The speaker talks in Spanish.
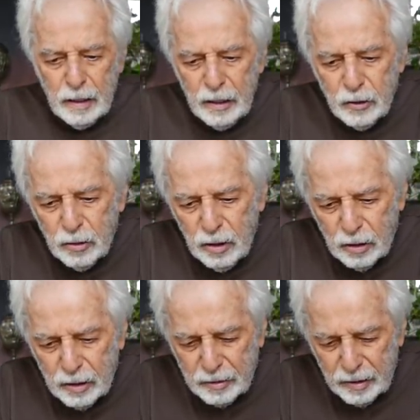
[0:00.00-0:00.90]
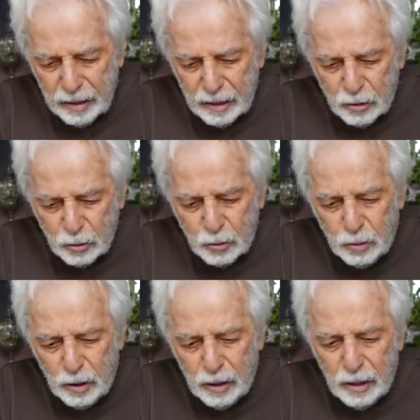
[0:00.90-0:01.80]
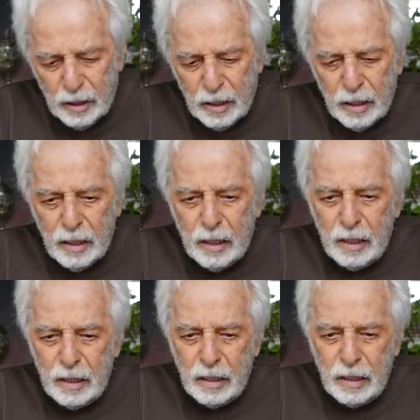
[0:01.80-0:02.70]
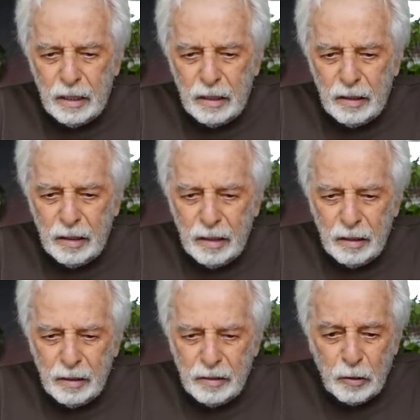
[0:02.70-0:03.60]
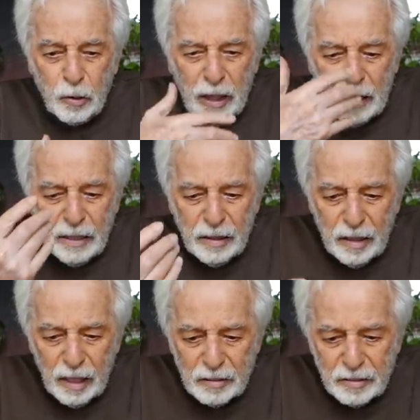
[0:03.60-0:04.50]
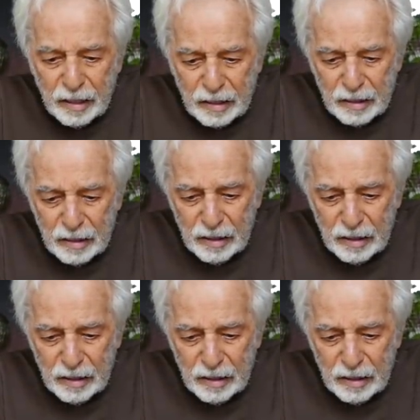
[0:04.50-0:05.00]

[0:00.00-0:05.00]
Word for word: Esto es lo que sacas tú eh, según las leyes del azar.